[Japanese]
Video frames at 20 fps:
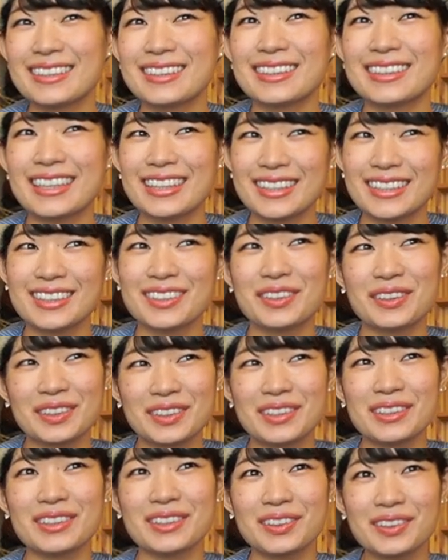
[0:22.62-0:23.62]
そんなちょ
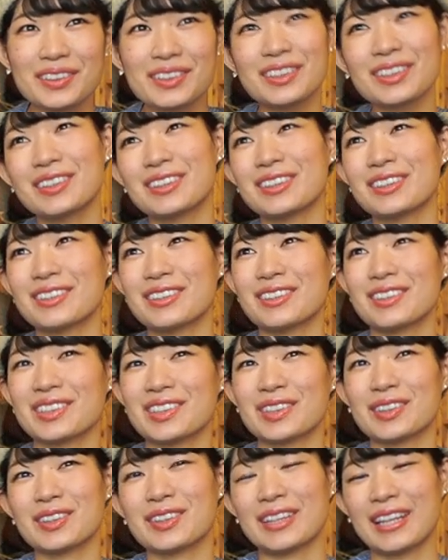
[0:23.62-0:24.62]
こちょこっとこう
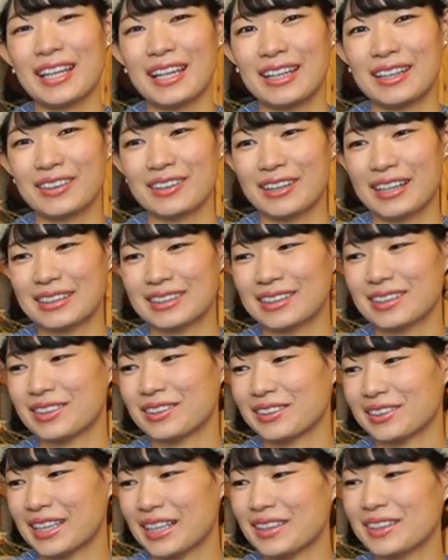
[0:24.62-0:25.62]
外での活
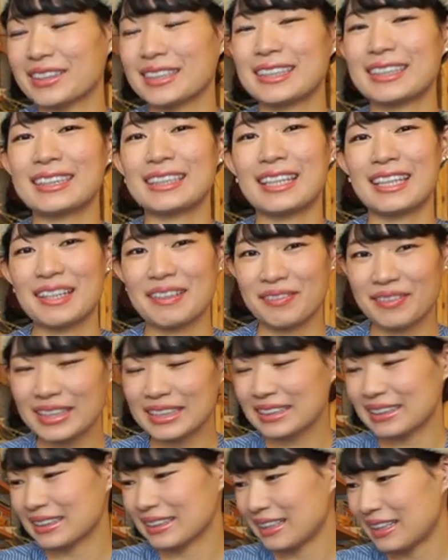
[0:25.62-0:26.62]
動を楽しんでい
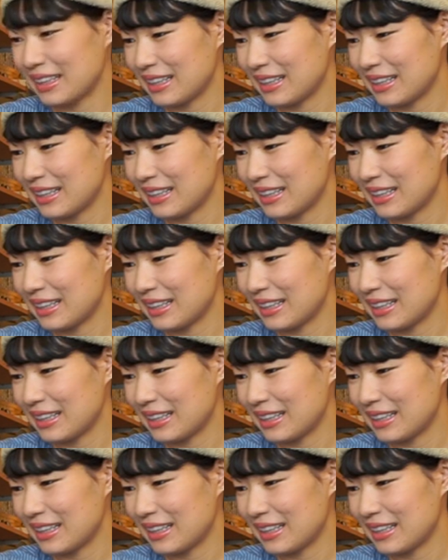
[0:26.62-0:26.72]
ます。